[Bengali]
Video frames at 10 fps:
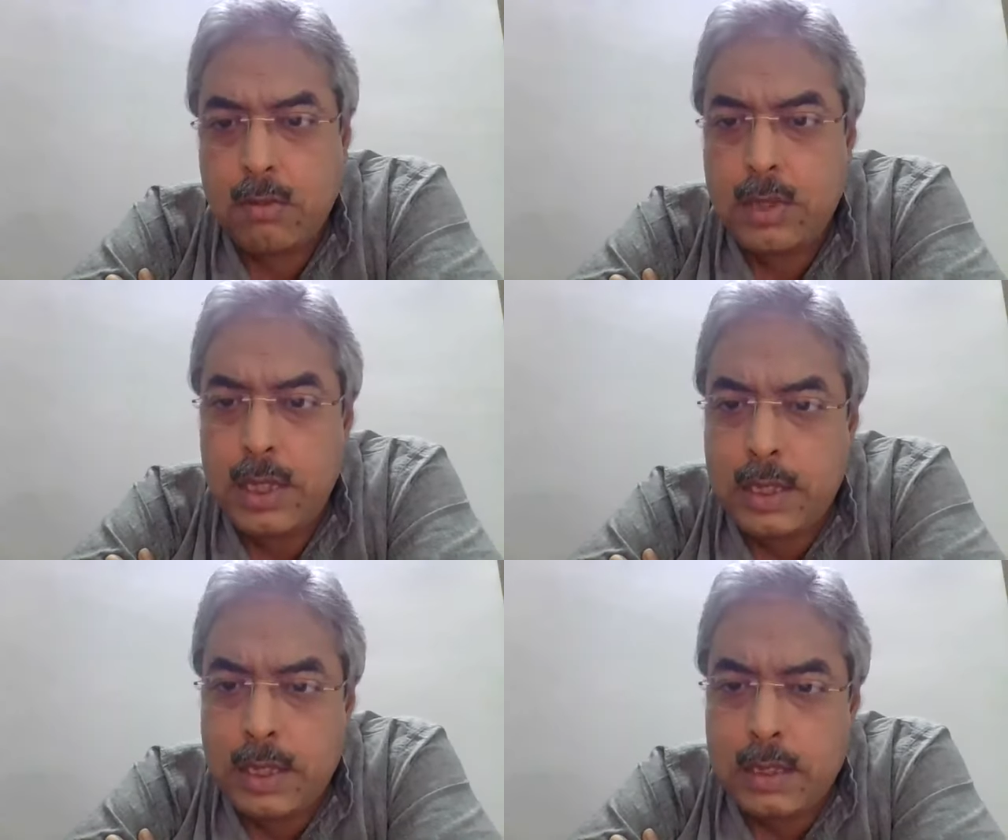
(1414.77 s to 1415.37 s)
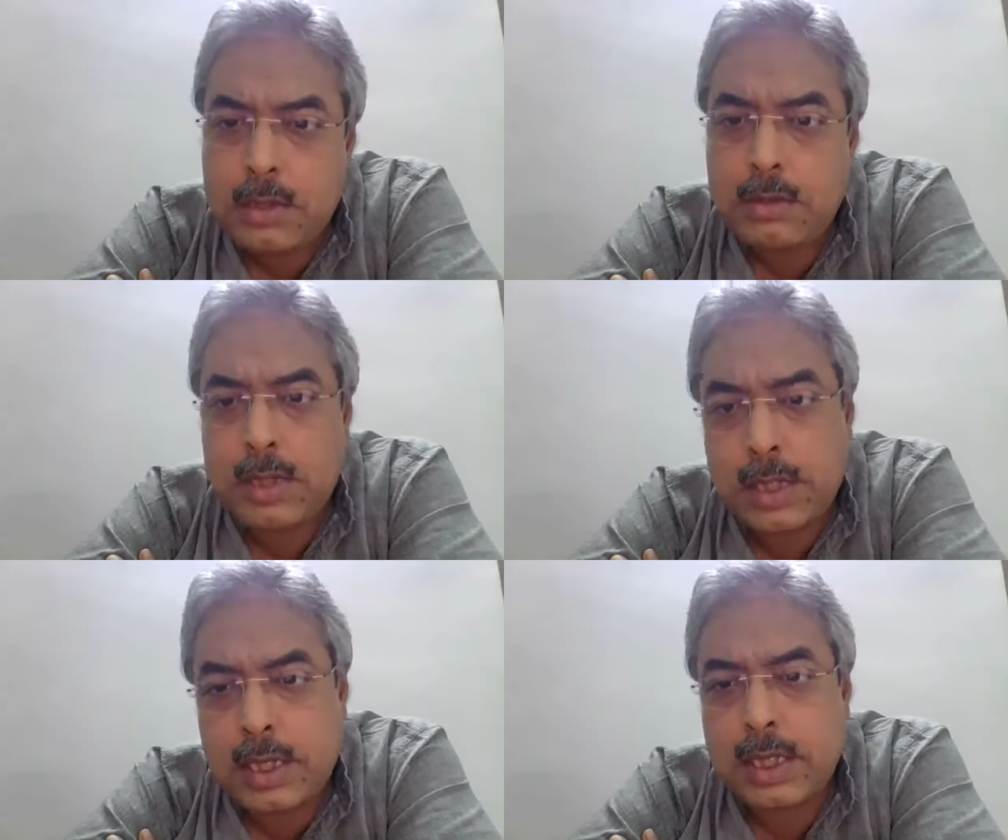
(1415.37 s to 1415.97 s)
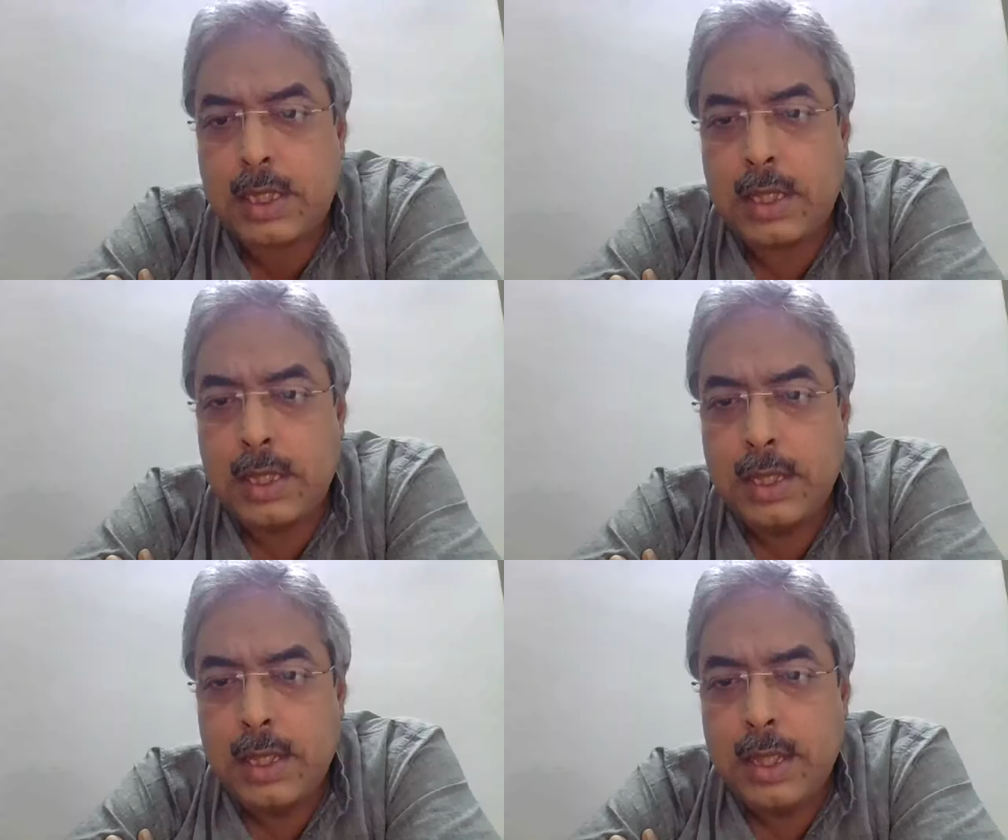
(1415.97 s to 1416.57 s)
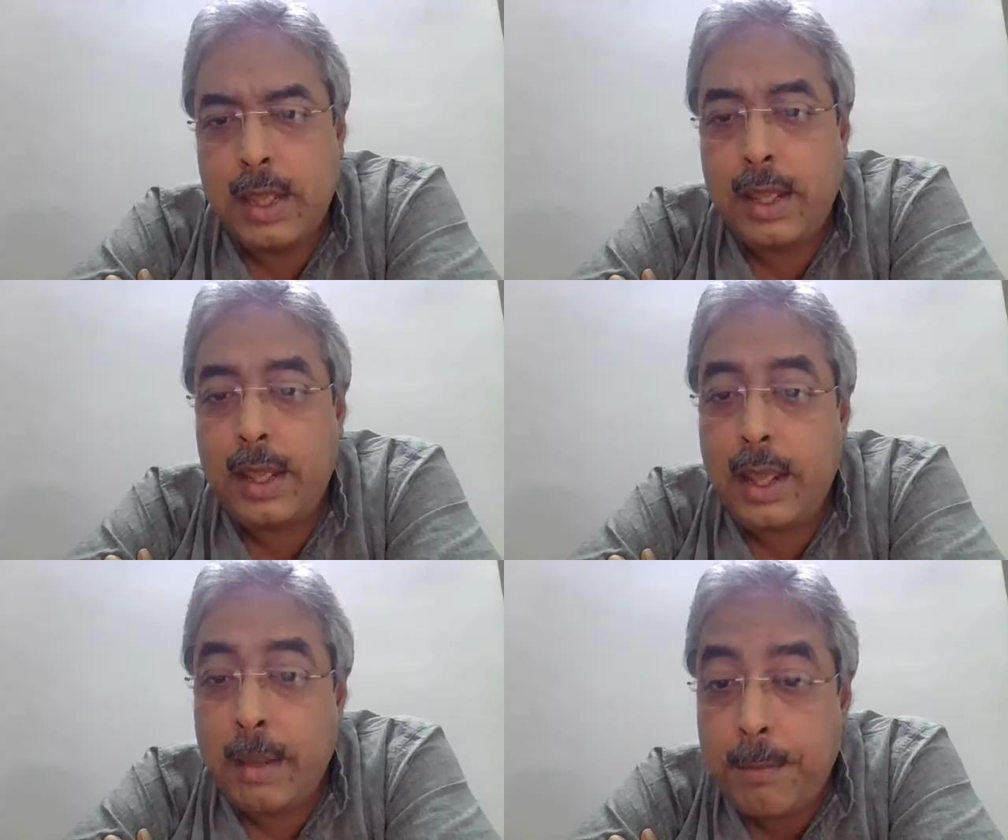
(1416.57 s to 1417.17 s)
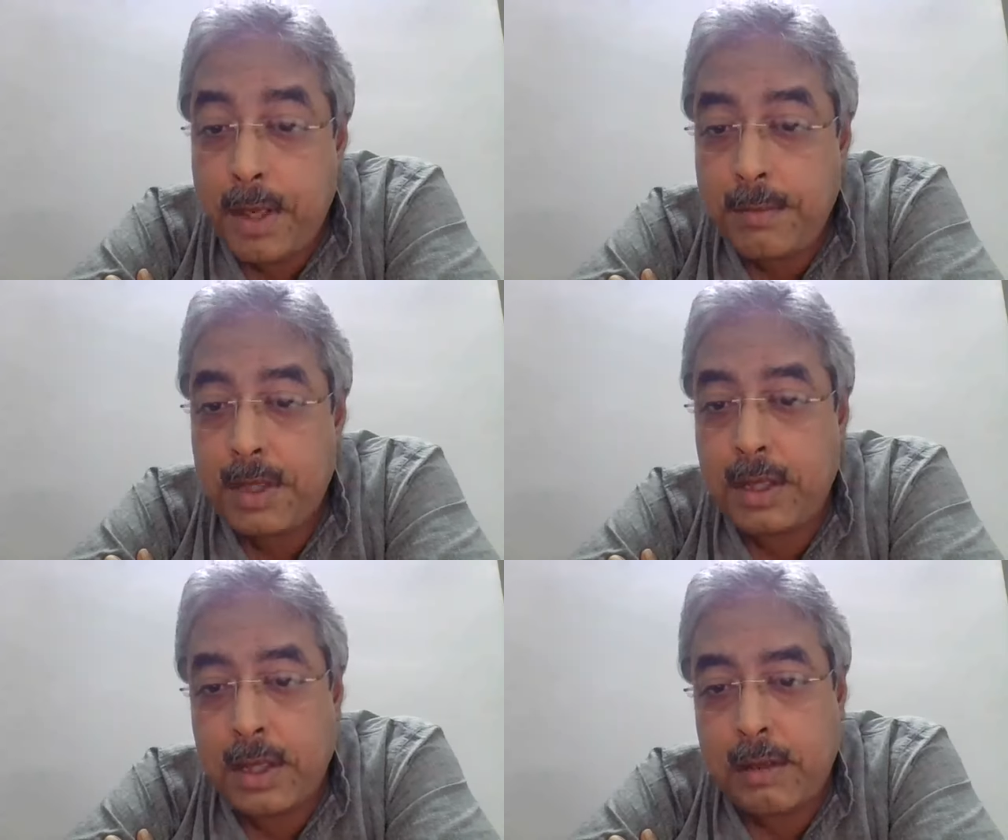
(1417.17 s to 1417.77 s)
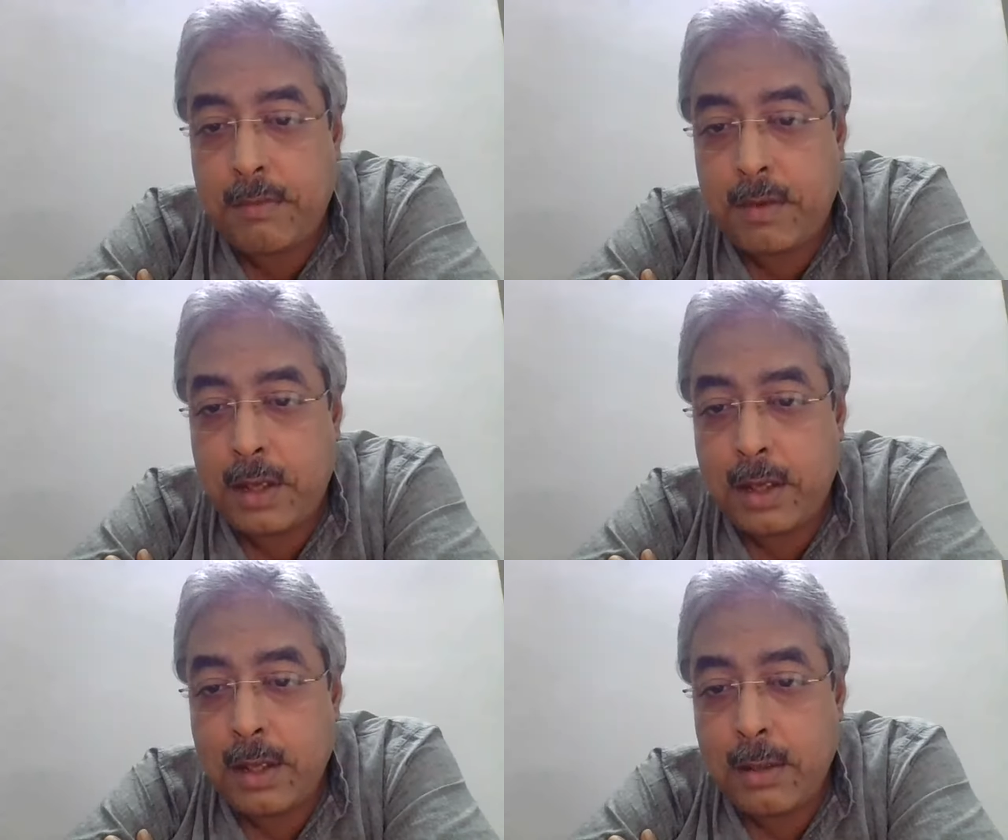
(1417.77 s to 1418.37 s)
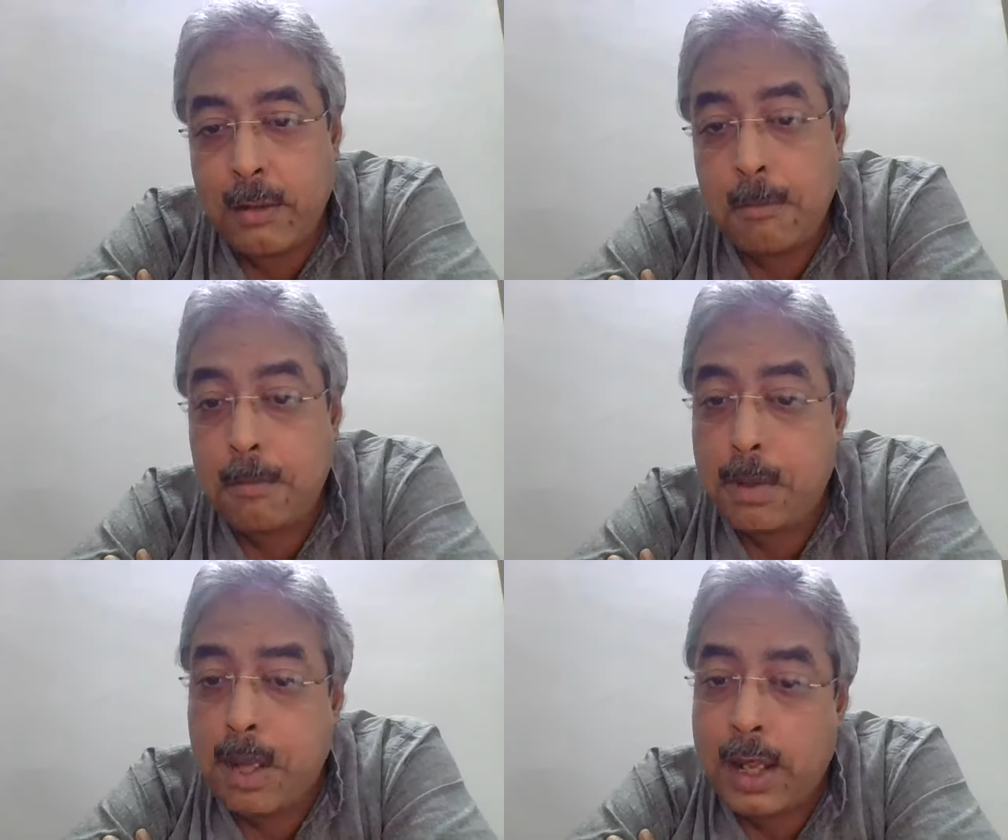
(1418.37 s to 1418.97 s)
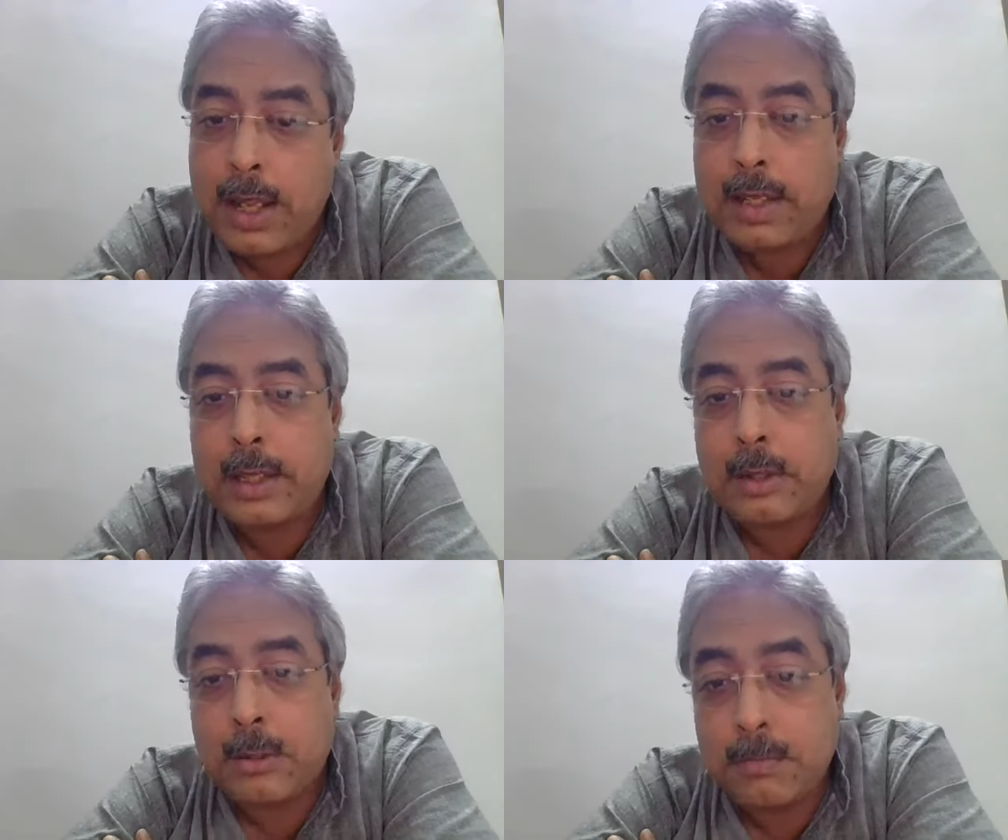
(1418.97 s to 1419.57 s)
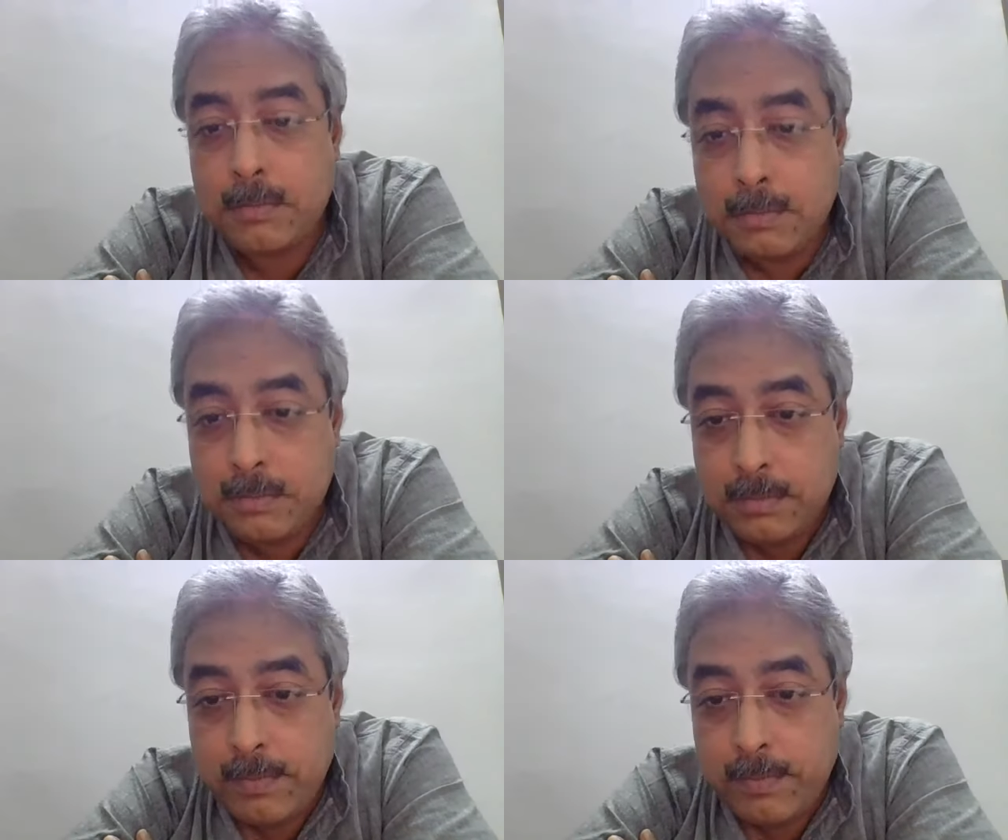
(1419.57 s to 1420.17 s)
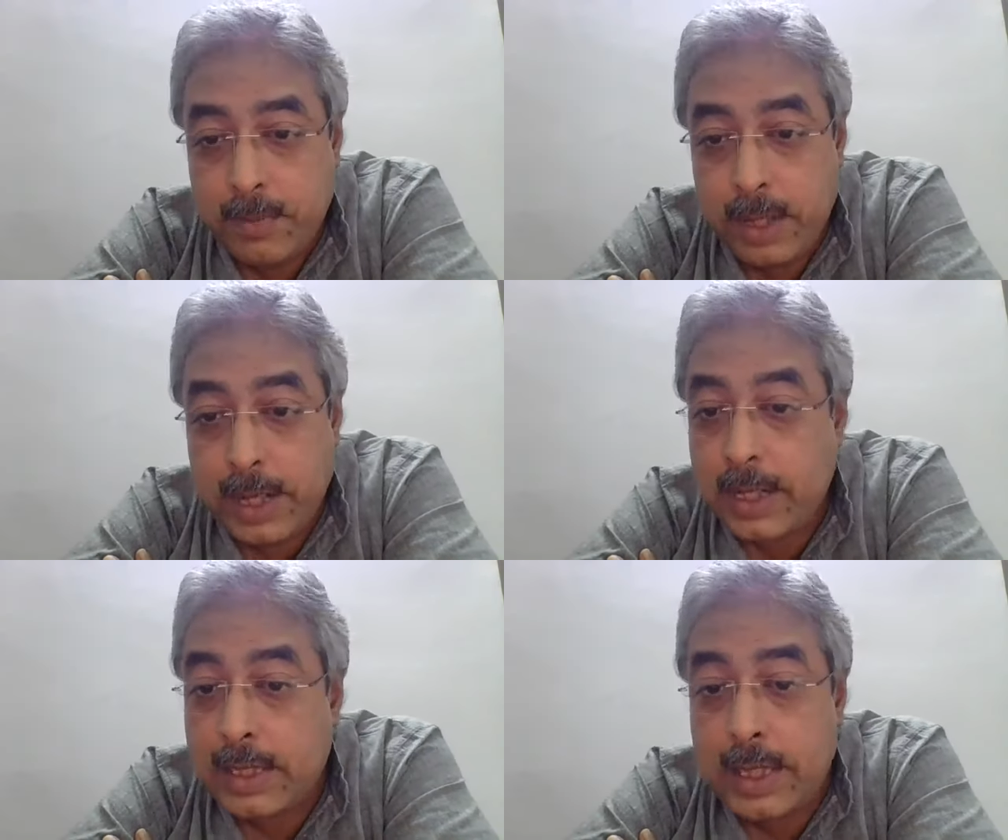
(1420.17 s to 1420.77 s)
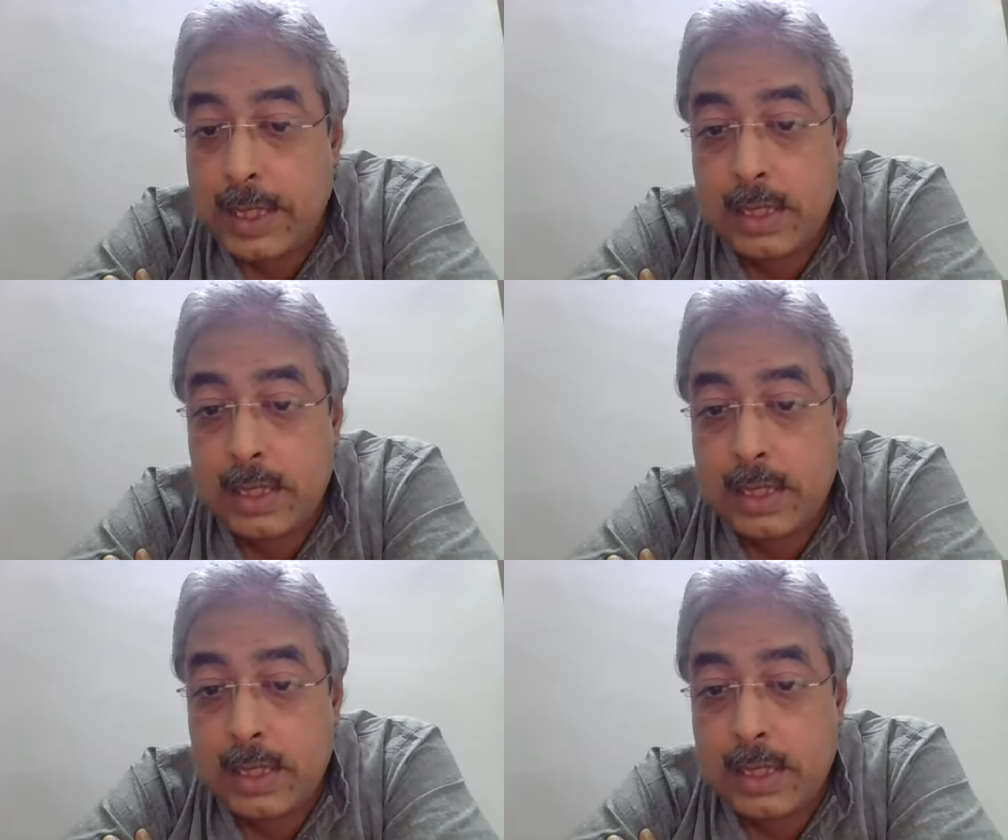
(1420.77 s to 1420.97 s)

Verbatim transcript: অধিকাংশ দেশেরই এই এপিডেমিক গ্রাফটা প্রায় একই রকম এটাতে